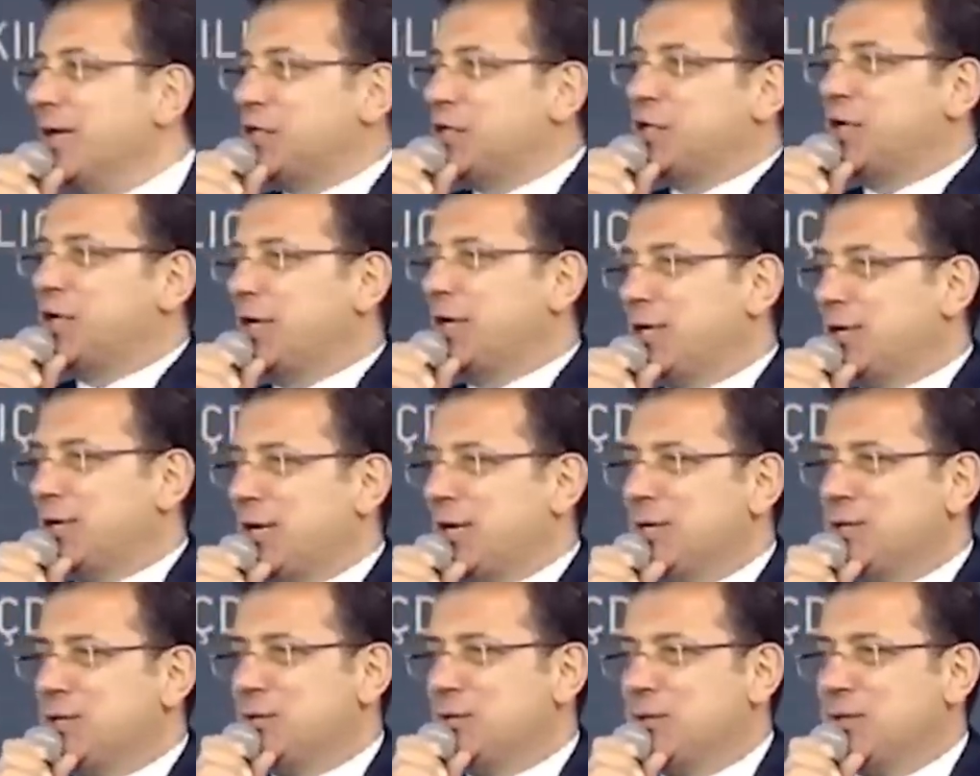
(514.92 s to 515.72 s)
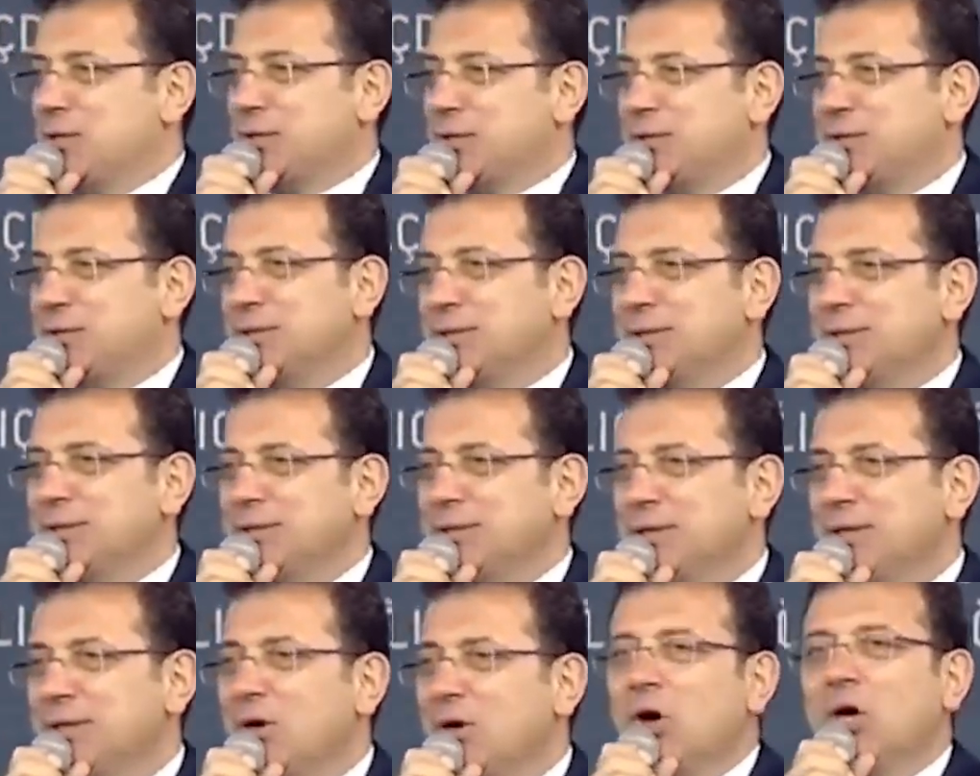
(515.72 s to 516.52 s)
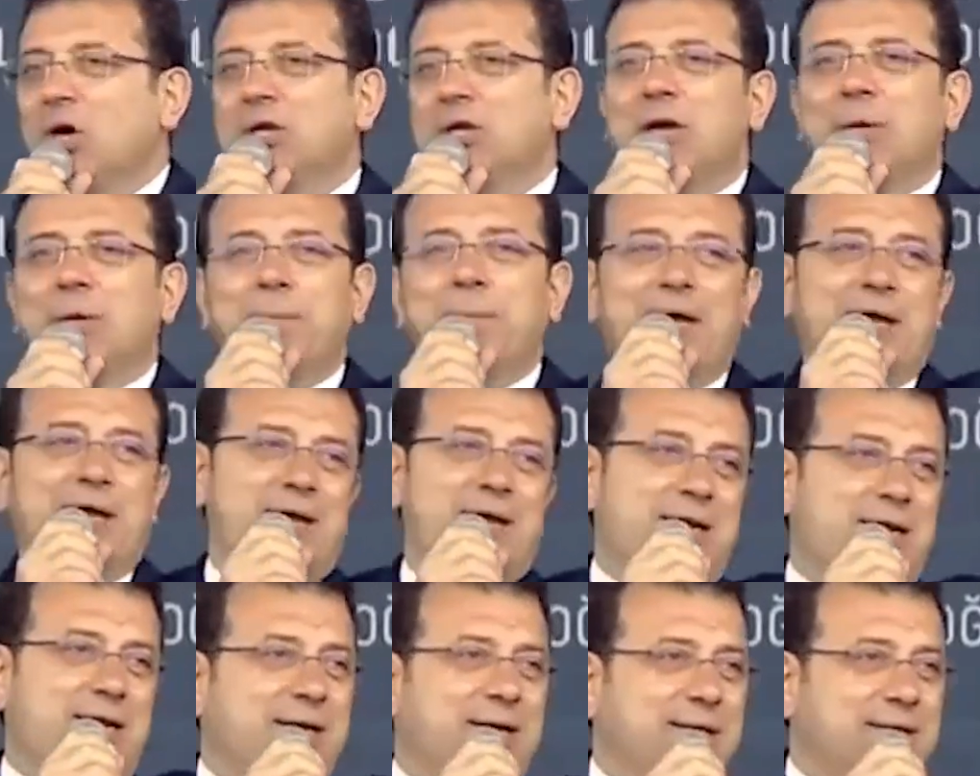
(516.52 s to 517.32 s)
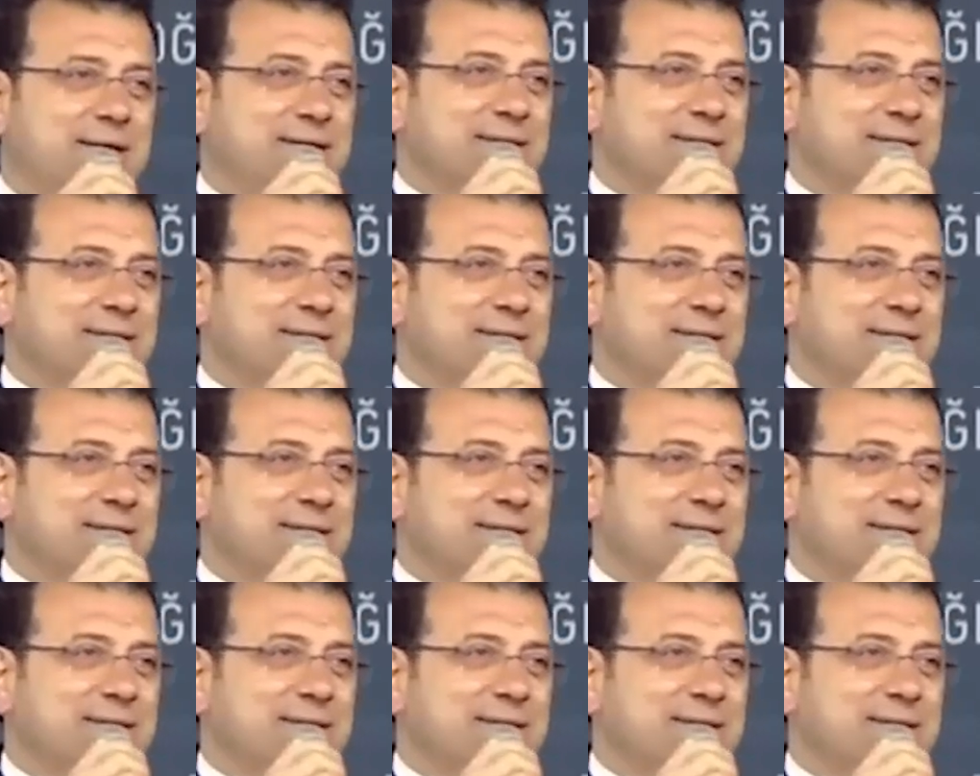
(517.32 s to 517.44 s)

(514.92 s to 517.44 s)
şey kalıyor. O da belli.